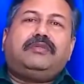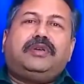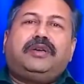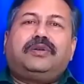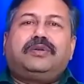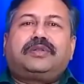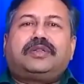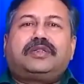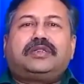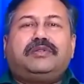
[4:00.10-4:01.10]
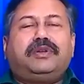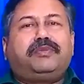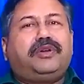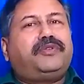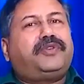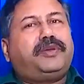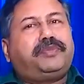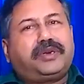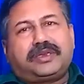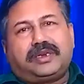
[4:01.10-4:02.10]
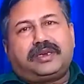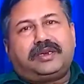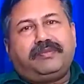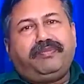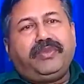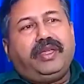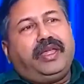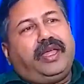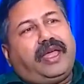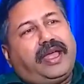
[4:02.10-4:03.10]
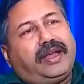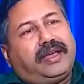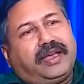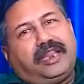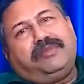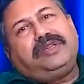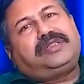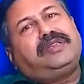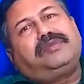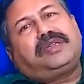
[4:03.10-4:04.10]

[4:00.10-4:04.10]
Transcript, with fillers: में ग्रोथ था 7.5 परसेंट एंड गरीबी सीमा